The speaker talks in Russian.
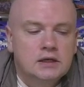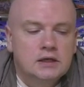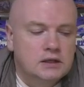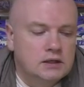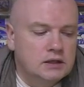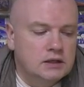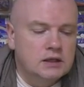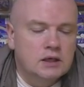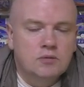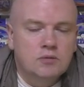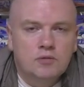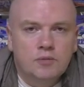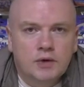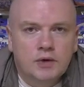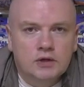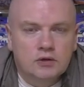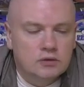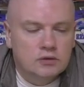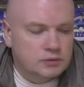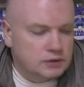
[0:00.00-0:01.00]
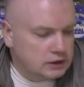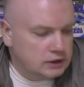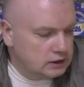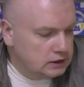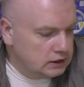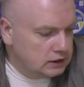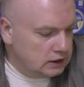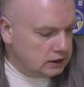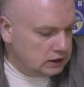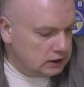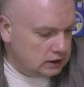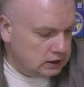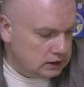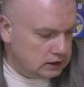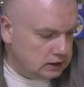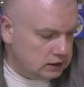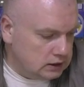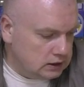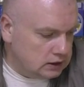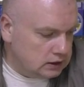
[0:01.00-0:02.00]
и тому подобное.
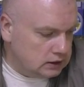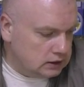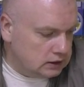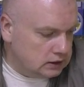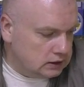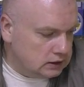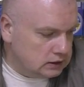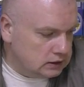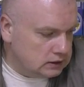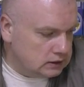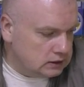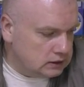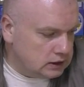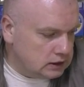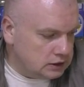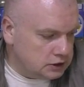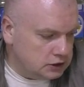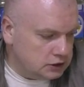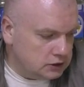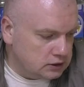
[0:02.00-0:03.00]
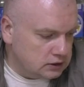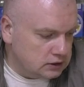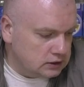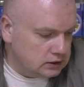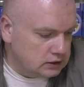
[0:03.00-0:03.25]
Значит,